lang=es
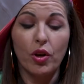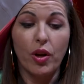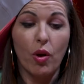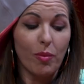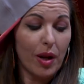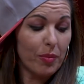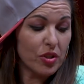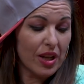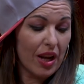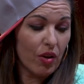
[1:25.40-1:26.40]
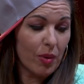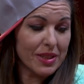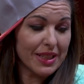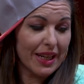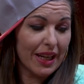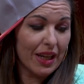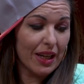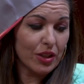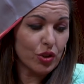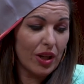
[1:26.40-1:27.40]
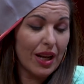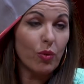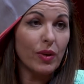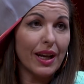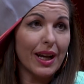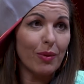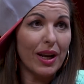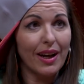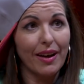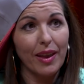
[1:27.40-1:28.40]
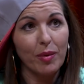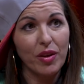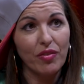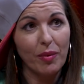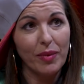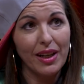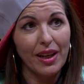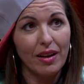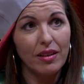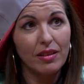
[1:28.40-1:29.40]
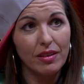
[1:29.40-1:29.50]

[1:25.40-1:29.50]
pues lo llevo mal, pero ¿sabes lo que pasa? Que soy la única blanca de mi familia.